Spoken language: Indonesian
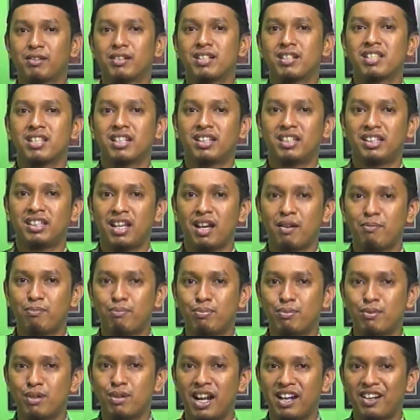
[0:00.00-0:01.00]

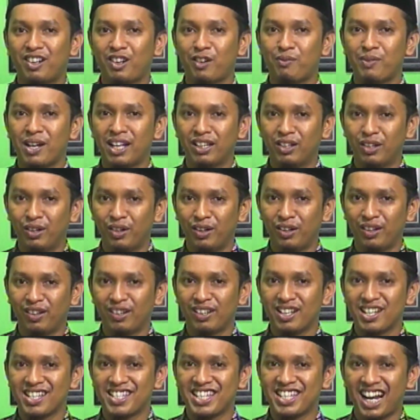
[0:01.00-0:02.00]
setiap bulan Ramadan.
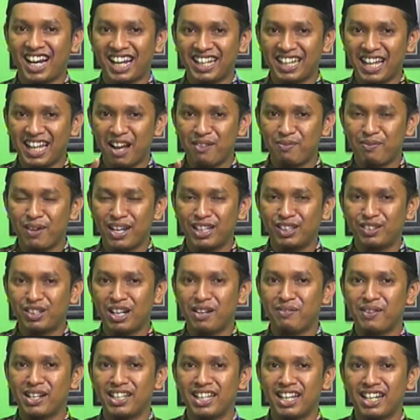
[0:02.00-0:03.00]
Zakat apa itu
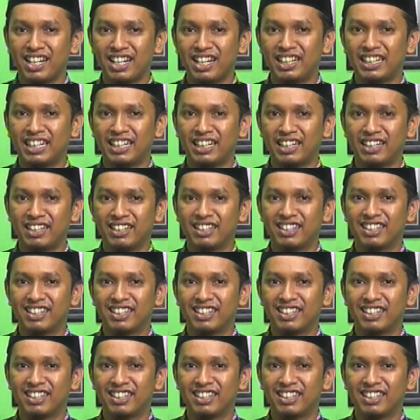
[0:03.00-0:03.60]
namanya anak-anak?